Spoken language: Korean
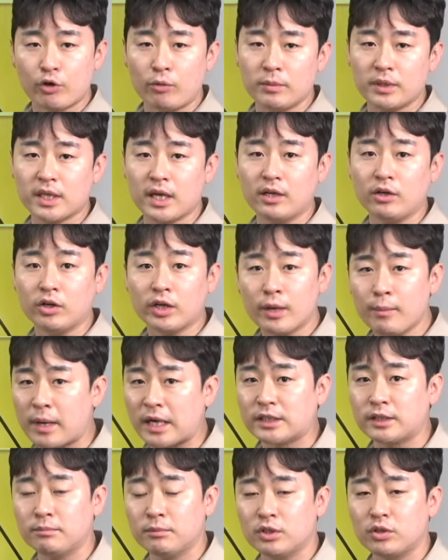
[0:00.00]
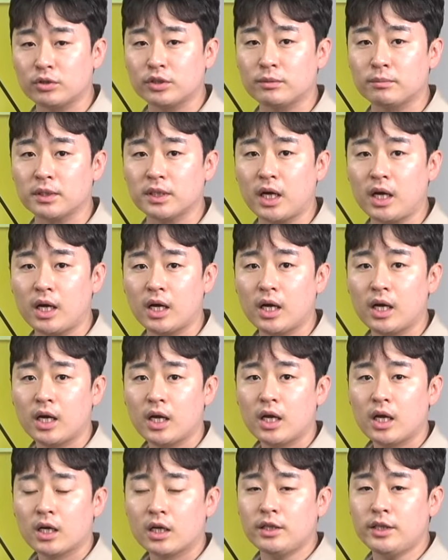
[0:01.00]
겁니다. 이렇게 말씀드렸습니다.
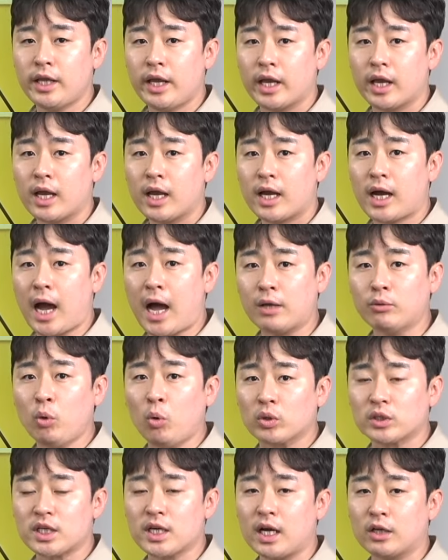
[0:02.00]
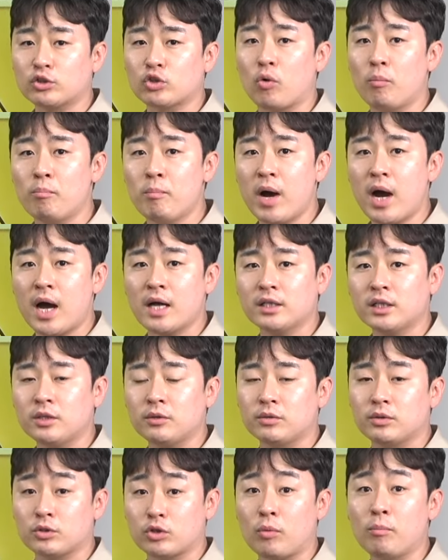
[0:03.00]
근데 간혹 제가
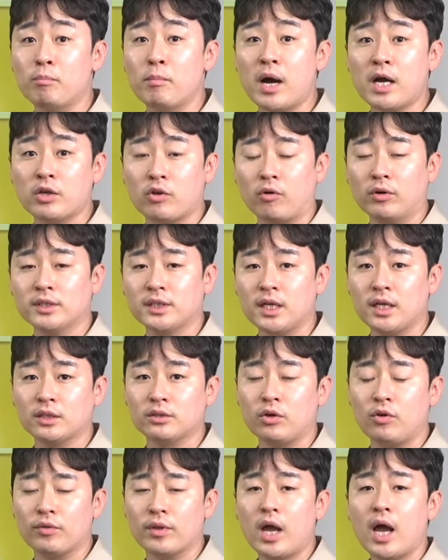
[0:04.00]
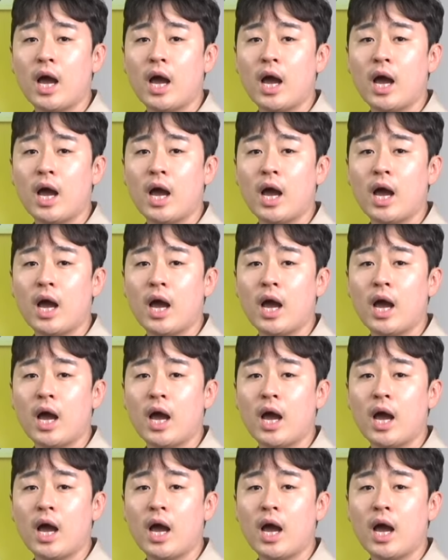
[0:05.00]
전망하는 전망 영상에선